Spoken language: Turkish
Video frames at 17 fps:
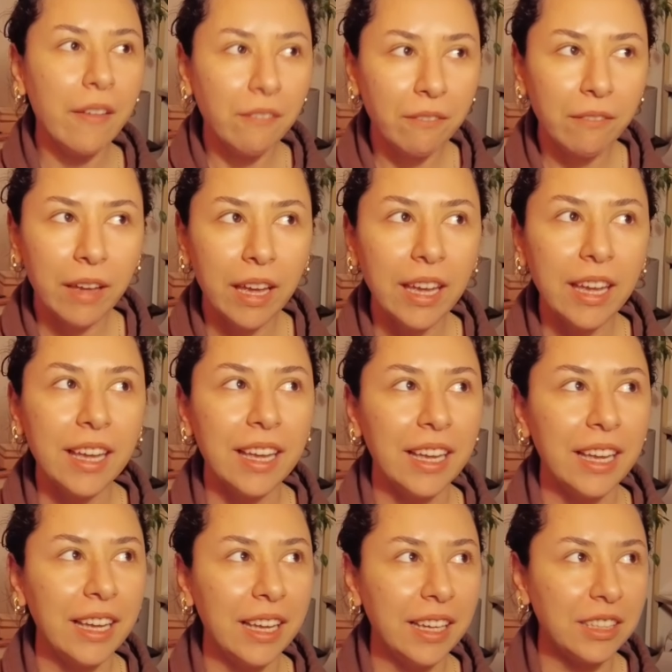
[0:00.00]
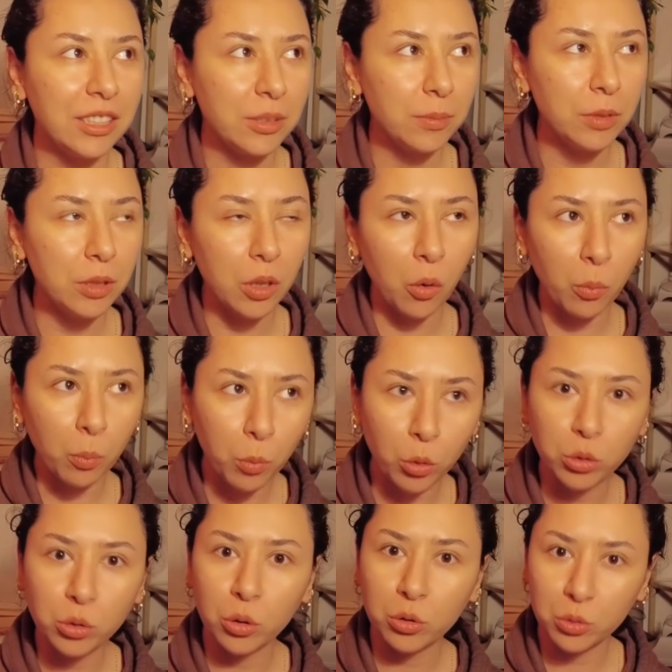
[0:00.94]
Ve e, şimdi
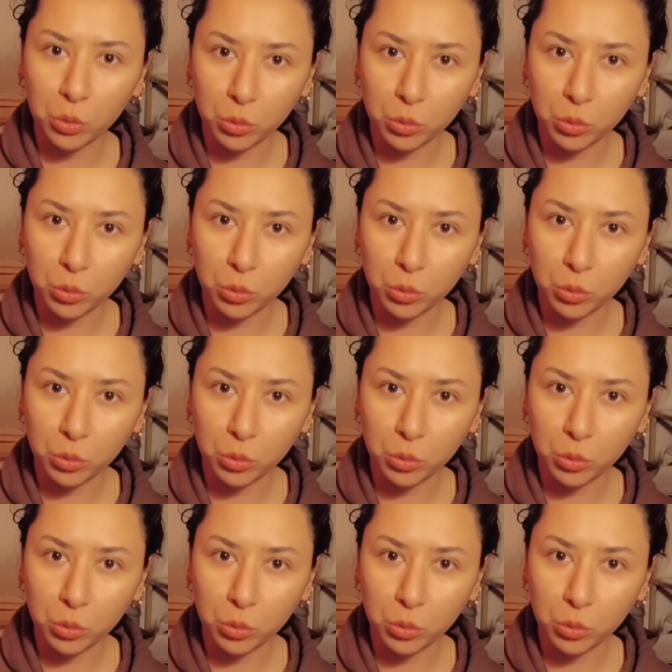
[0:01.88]
botoks